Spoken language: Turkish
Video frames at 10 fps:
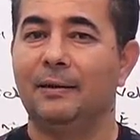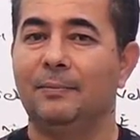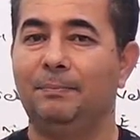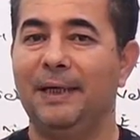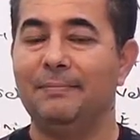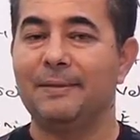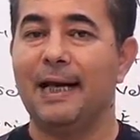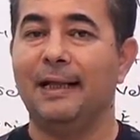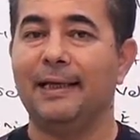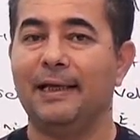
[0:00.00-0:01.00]

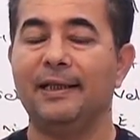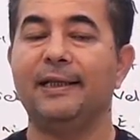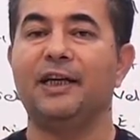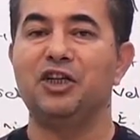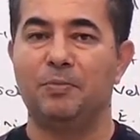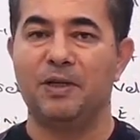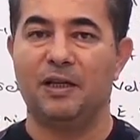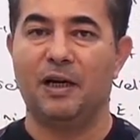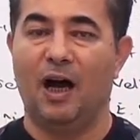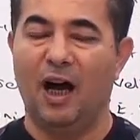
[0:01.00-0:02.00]
bilimsel teknik
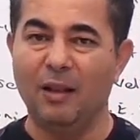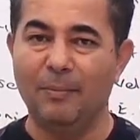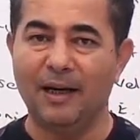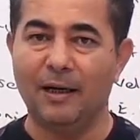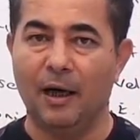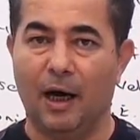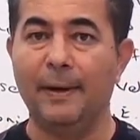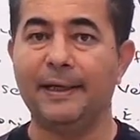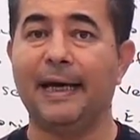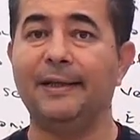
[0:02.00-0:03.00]
gelişmesini almak
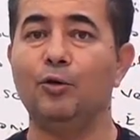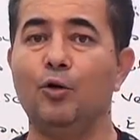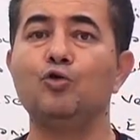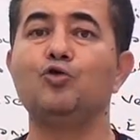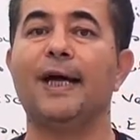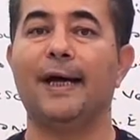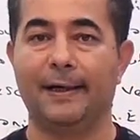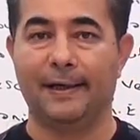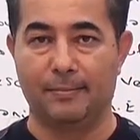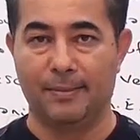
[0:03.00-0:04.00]
ama kendi öz
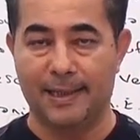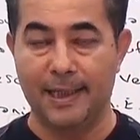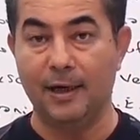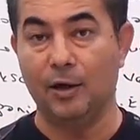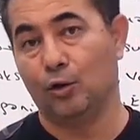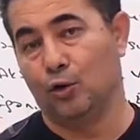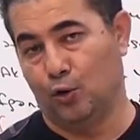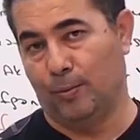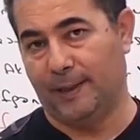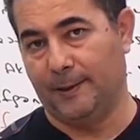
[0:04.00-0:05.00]
değerlerimizi
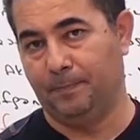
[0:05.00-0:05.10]
korumak.